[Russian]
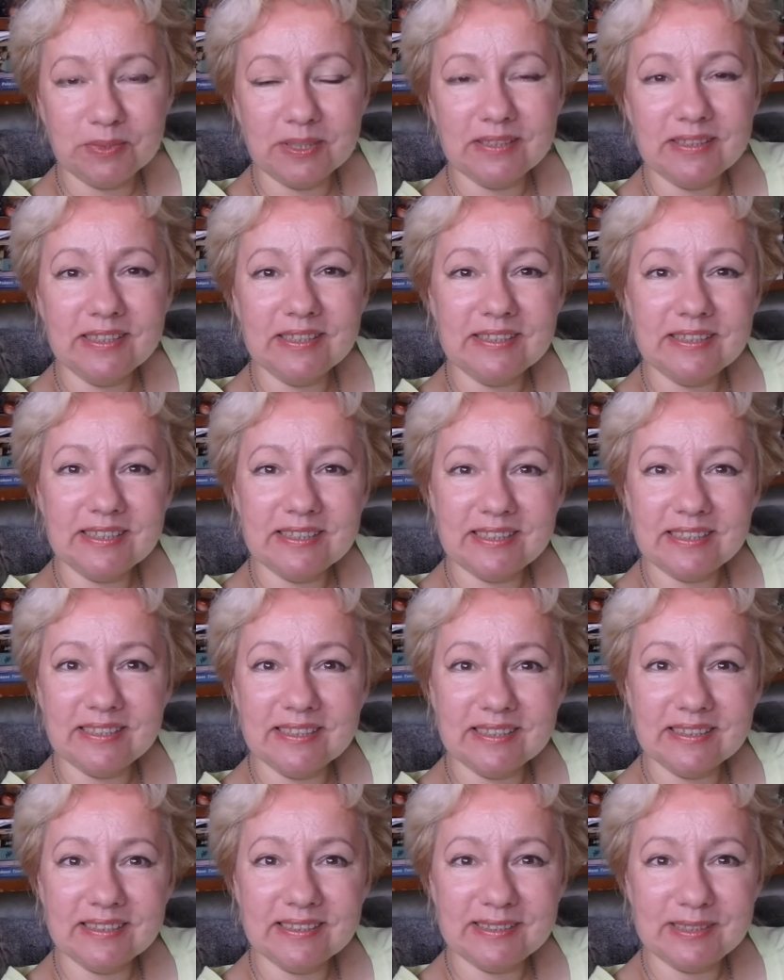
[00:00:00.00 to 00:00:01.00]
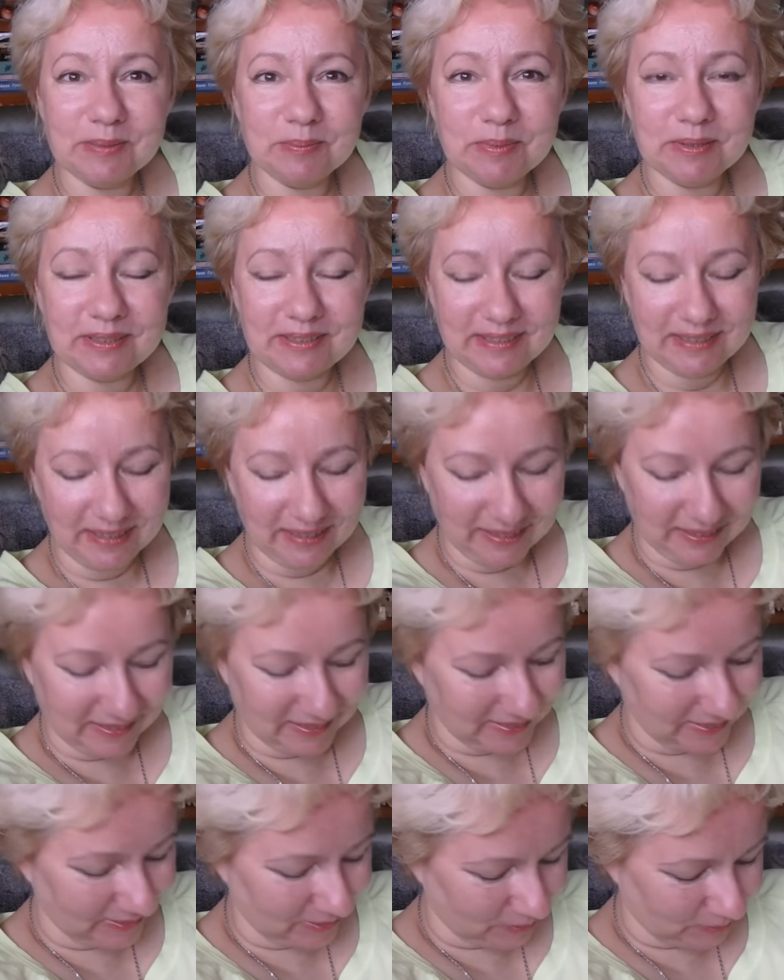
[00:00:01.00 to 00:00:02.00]
надо где-то иногда себя
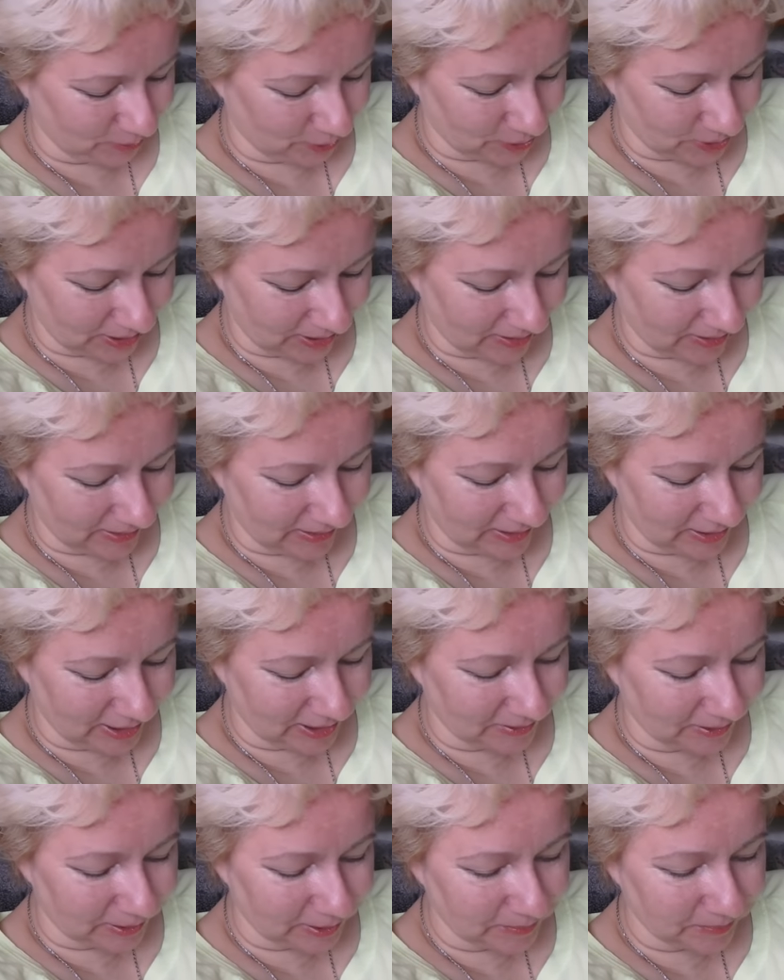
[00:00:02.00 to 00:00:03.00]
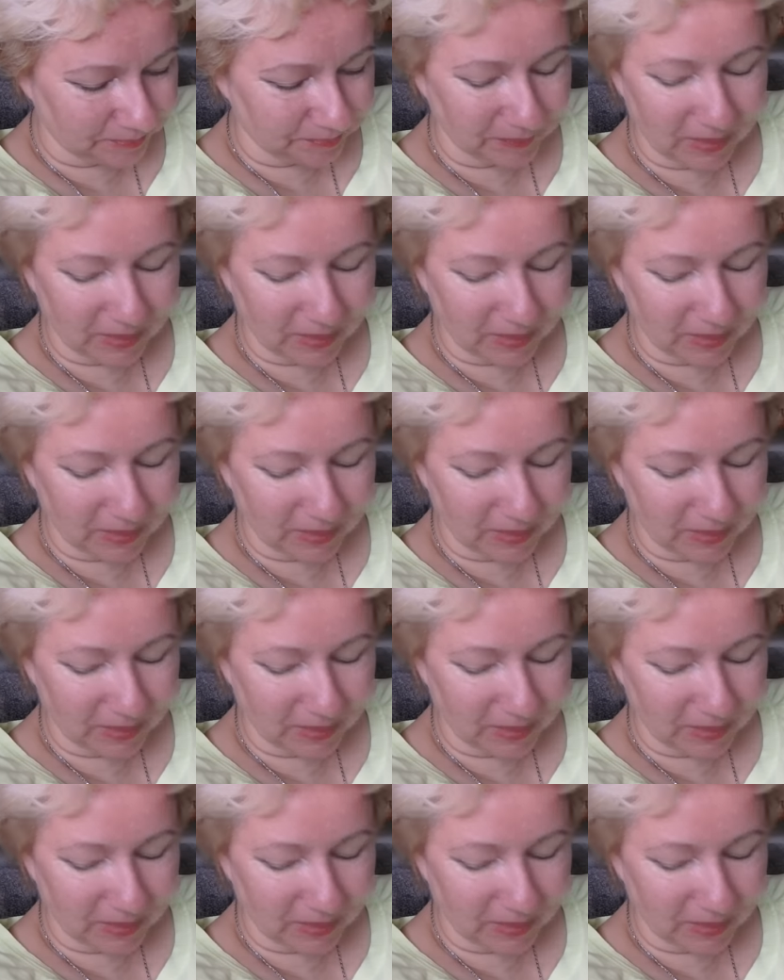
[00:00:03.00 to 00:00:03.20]
э, тоже ограничивать.